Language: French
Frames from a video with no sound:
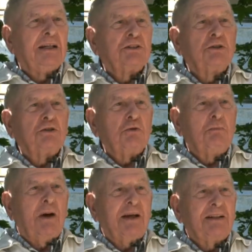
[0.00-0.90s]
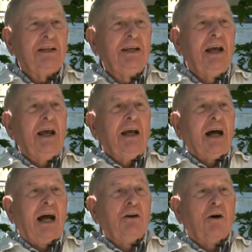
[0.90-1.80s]
Et je suis parti.
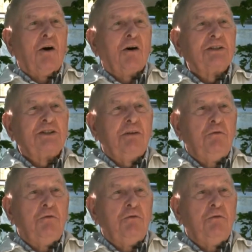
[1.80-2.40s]
Alors,